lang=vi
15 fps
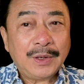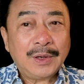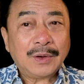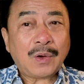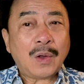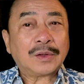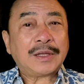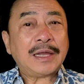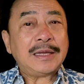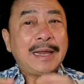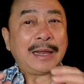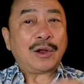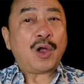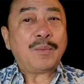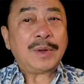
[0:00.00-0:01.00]
Con thấy vậy
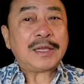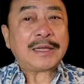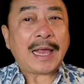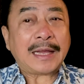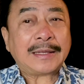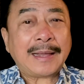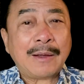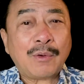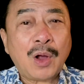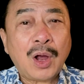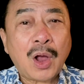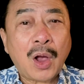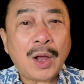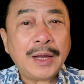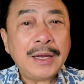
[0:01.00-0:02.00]
con phải chạy theo con
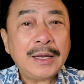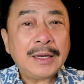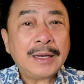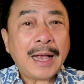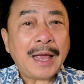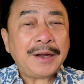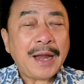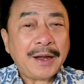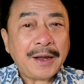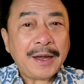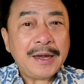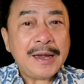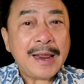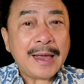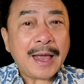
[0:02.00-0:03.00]
hỏi. Anh anh
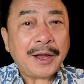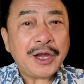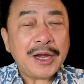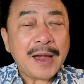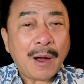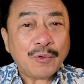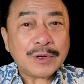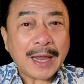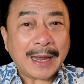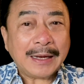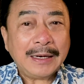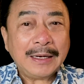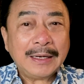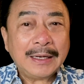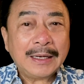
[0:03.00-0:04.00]
đi, anh đi đâu vậy?
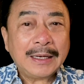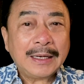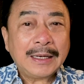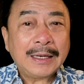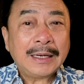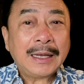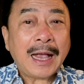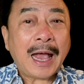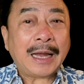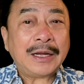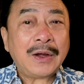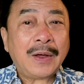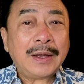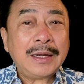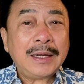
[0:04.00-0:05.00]
Anh
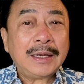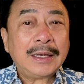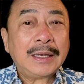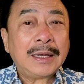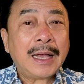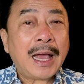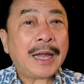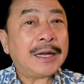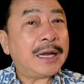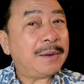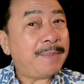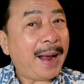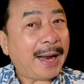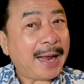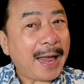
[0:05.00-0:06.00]
nói anh đi
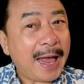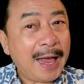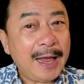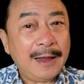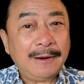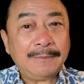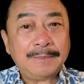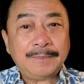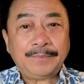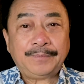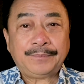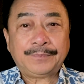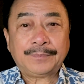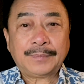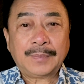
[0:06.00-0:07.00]
bắt cá
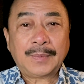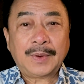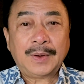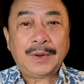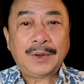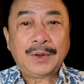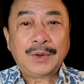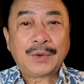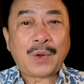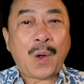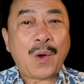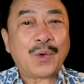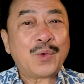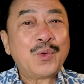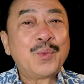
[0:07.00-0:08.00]

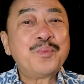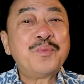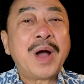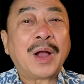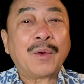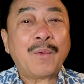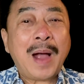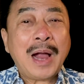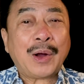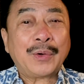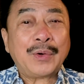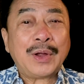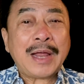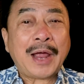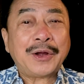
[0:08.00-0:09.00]
con mừng quá con
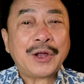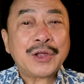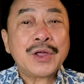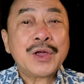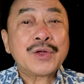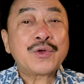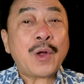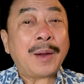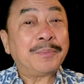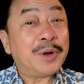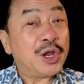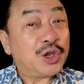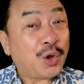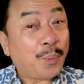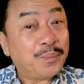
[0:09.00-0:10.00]
nói anh ơi cho em
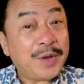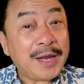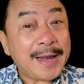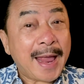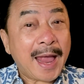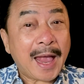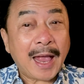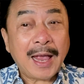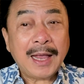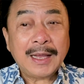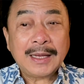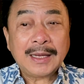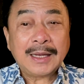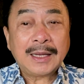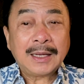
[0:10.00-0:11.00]
đi chung với nha
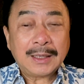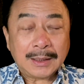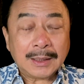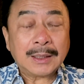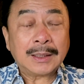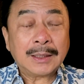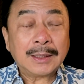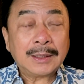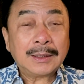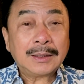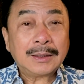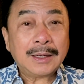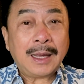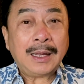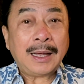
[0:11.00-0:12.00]
ừ
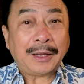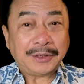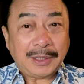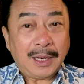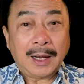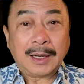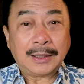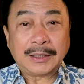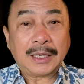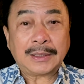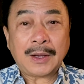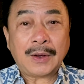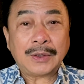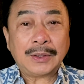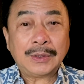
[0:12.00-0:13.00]
đó anh chỉ ừ vậy
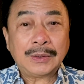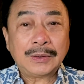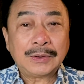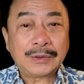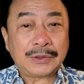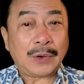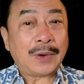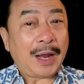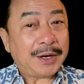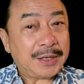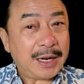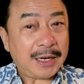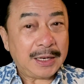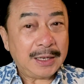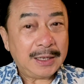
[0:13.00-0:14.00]
thôi rồi anh
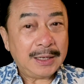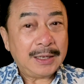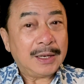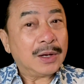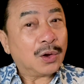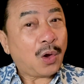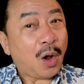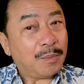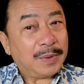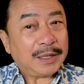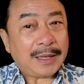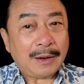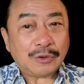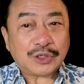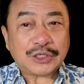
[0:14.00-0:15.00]
đi con mới
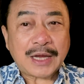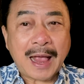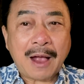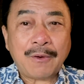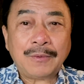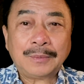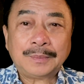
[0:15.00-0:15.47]
theo sau